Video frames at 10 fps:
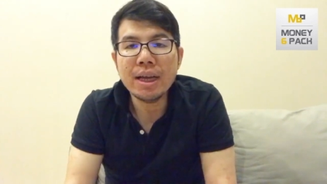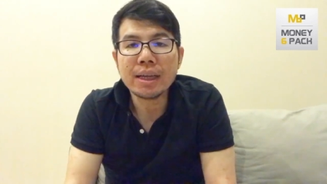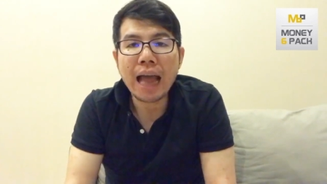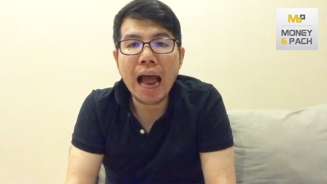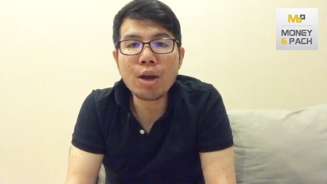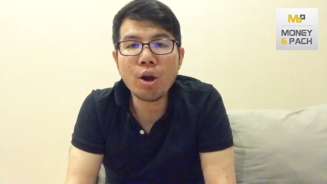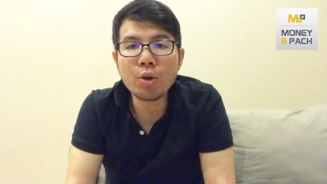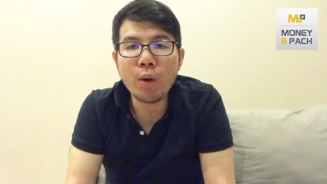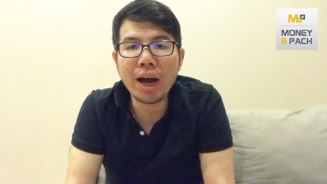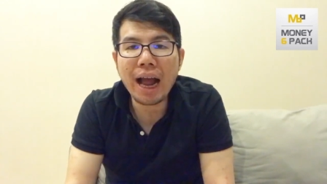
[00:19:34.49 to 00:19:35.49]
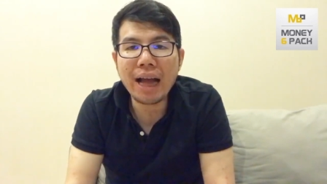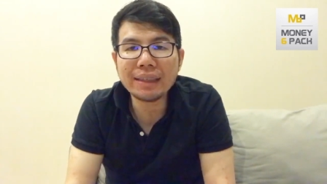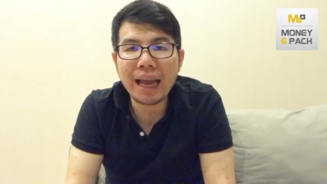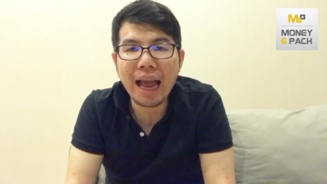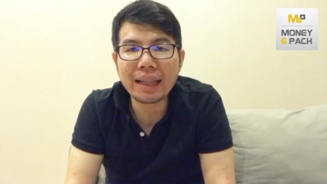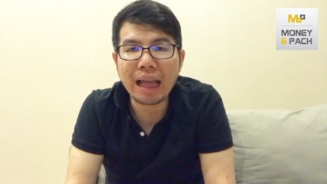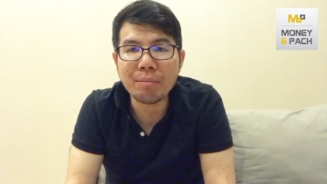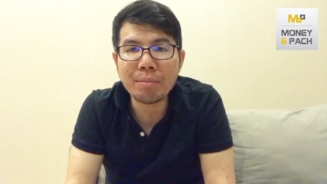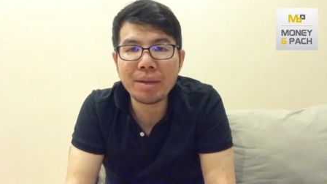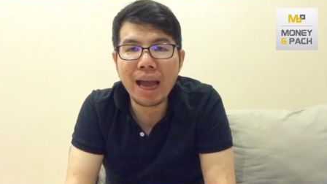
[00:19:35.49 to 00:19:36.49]
ถ้าโดนทวงค่าแชร์แต่ไม่
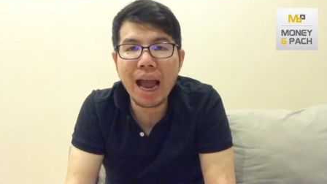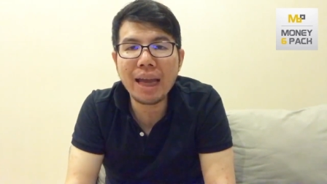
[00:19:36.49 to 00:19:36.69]
มีให้